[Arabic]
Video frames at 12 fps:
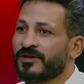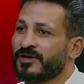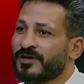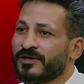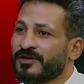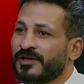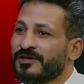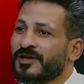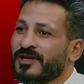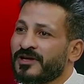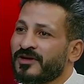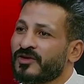كتير أشهد جدا لك
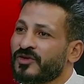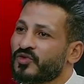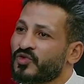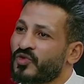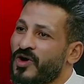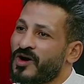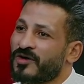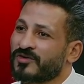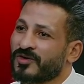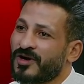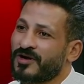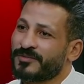دي شهاده حق
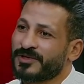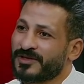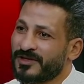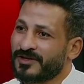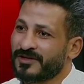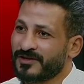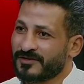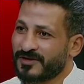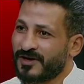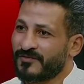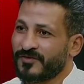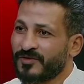يعني صحابي كتير جدا
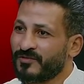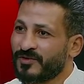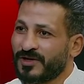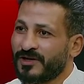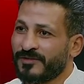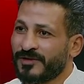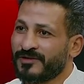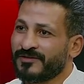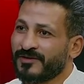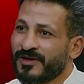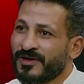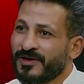صحفيين آه.
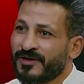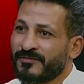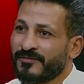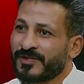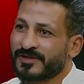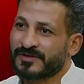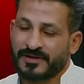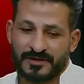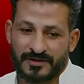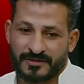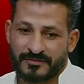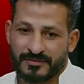واعلاميين آه. آه. بس
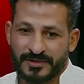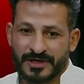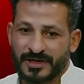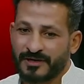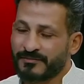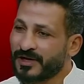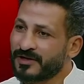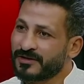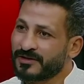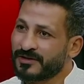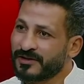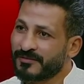بنتكلم
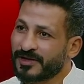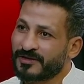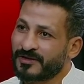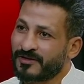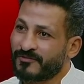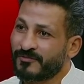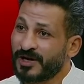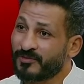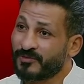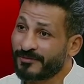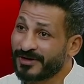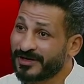عادي انما تعرف
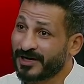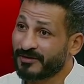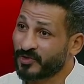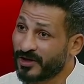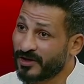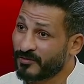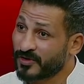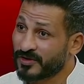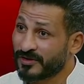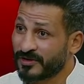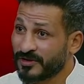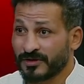معلومه مني عن منتخب
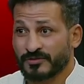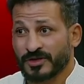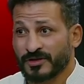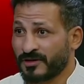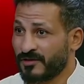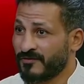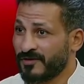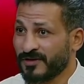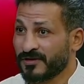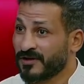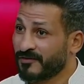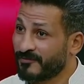مصر آه. لا مش
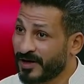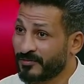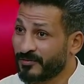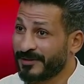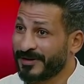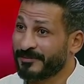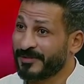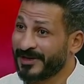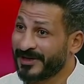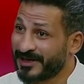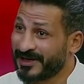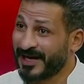هتعرفها تعرف م. معلومه
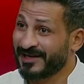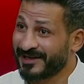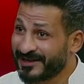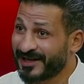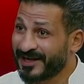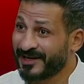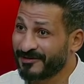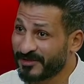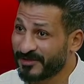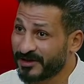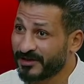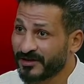من عن النادي الاهلي
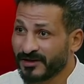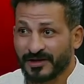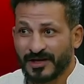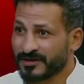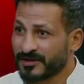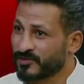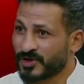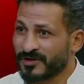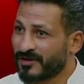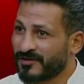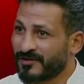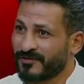مني م. لا انت مش
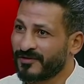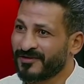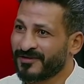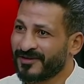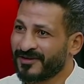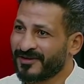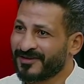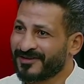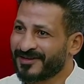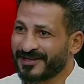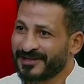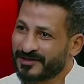هتعرفها م.
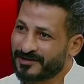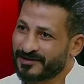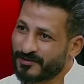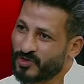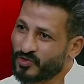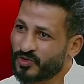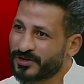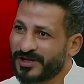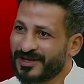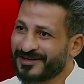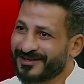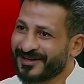يعني ده ده موضوع تاني دي